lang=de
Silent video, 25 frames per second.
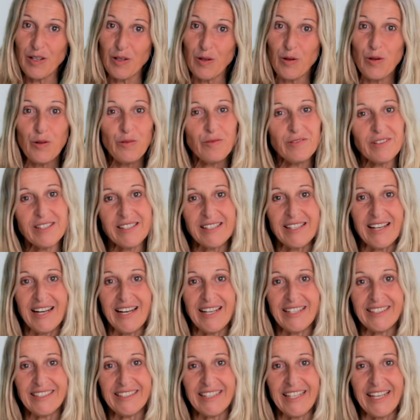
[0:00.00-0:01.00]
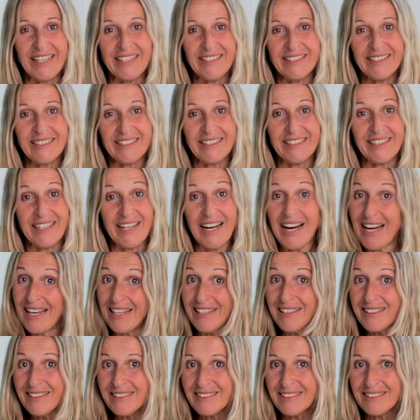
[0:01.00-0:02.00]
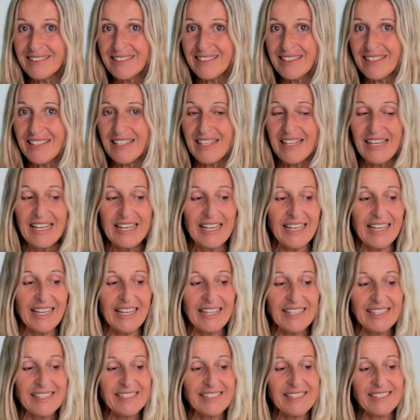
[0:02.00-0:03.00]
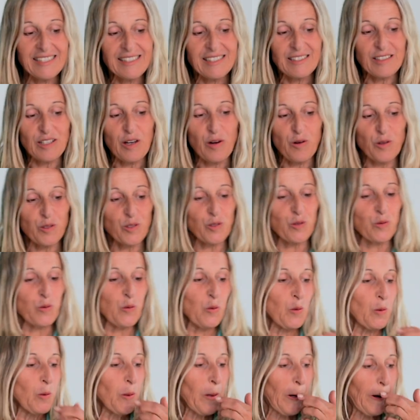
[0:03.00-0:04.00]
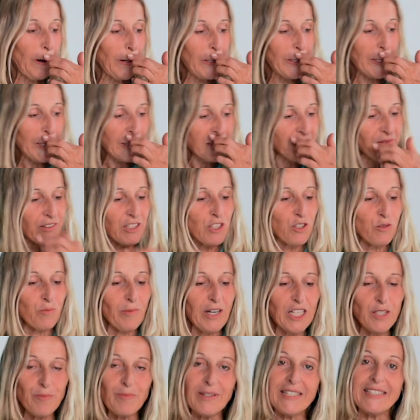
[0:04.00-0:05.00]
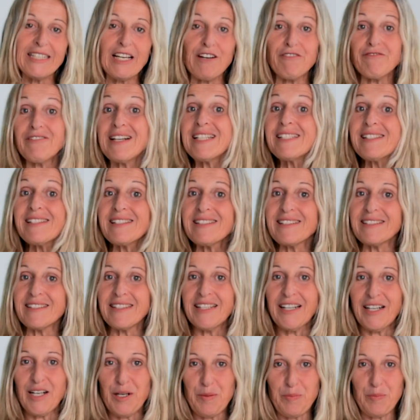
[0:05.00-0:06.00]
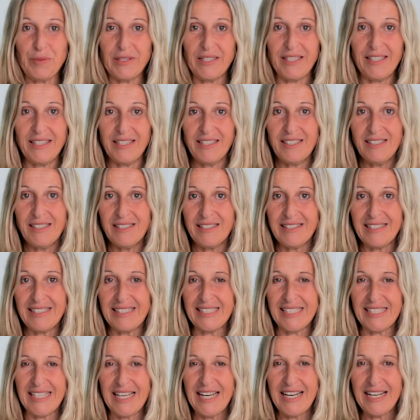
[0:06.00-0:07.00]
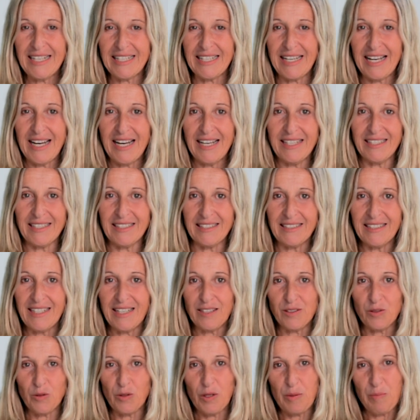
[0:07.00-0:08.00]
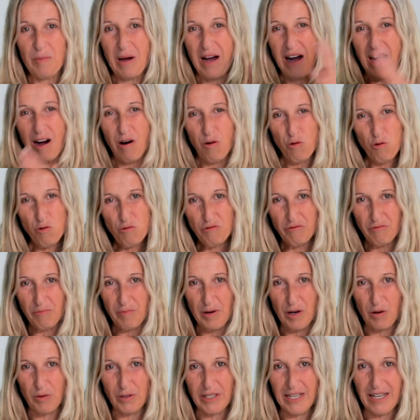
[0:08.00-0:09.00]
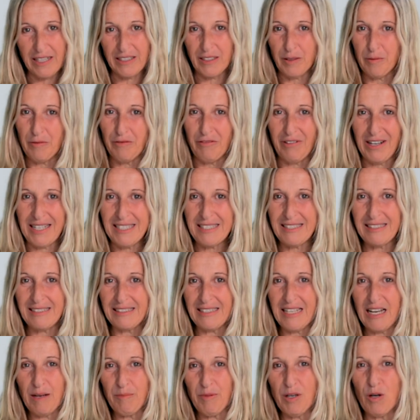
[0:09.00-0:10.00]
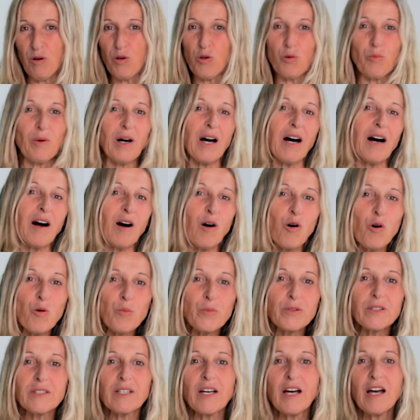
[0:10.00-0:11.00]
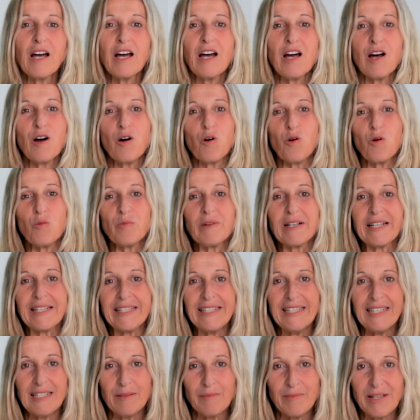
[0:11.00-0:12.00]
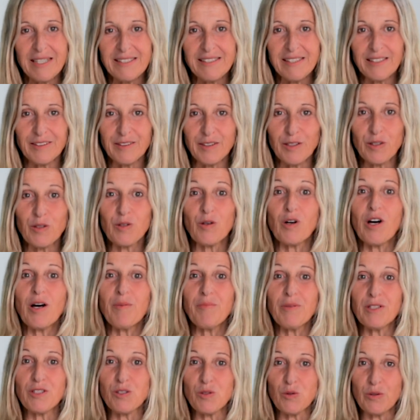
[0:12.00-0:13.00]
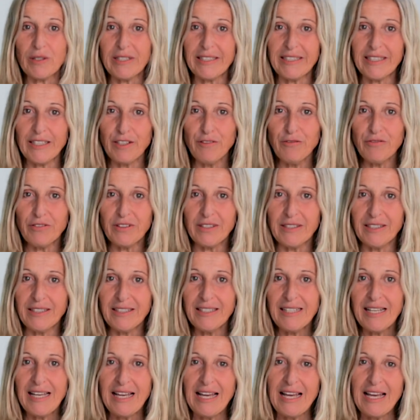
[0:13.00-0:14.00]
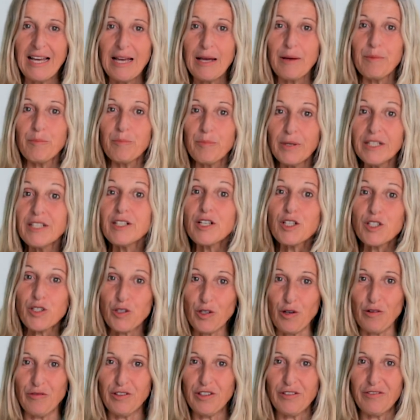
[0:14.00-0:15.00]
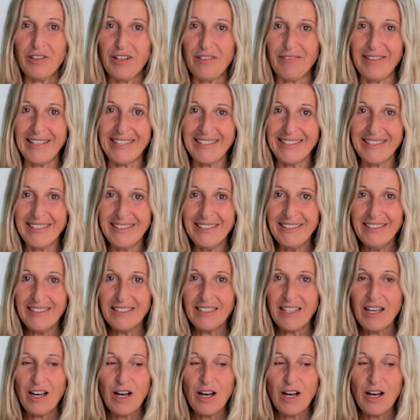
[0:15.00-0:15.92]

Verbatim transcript: Löwenzahn kennt ihr alle. Es ist auch so, dass wir zum Beispiel in der Fastentherapie sehr gerne, also im Aufbau nach dem Fasten, aber auch überhaupt, um regelmäßig den Körper zu entgiften, Bitterstoffe verwenden